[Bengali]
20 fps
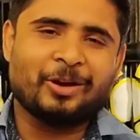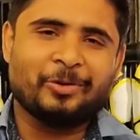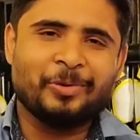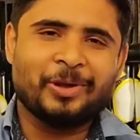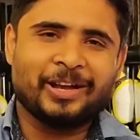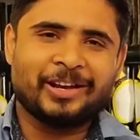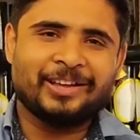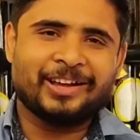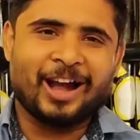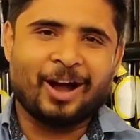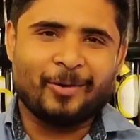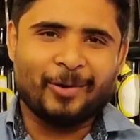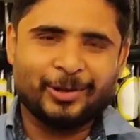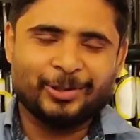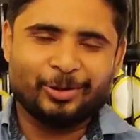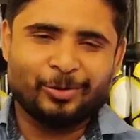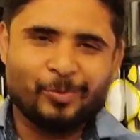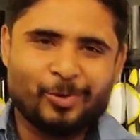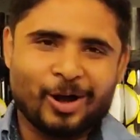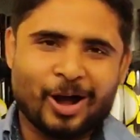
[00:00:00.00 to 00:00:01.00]
জানো এখানে
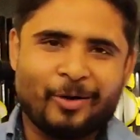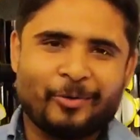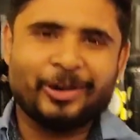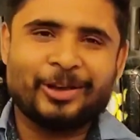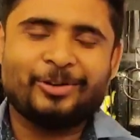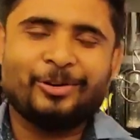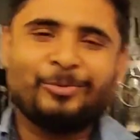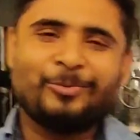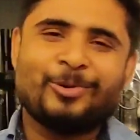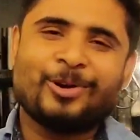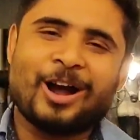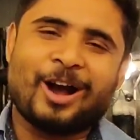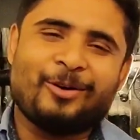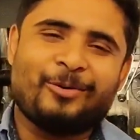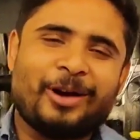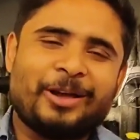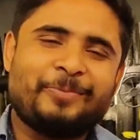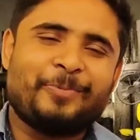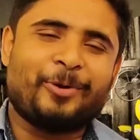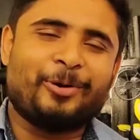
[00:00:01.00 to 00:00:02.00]
খাওয়াই ধর্ম খাওয়াই কর্ম
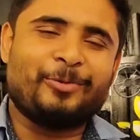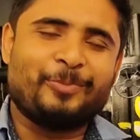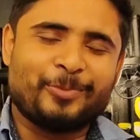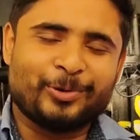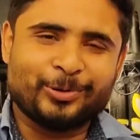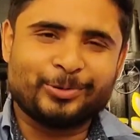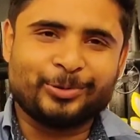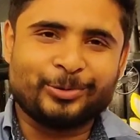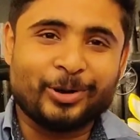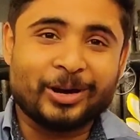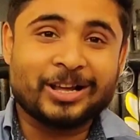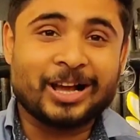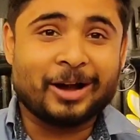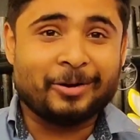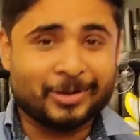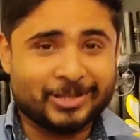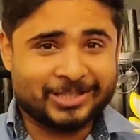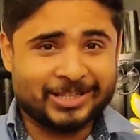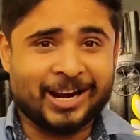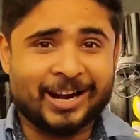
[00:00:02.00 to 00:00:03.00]
খাওয়াই পরম ব্রত আর
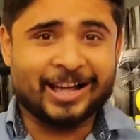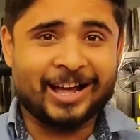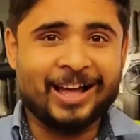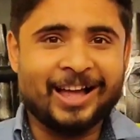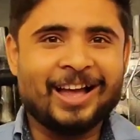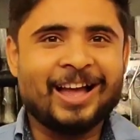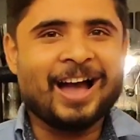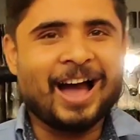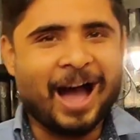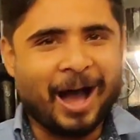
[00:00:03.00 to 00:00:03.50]
খাওয়া ছাড়া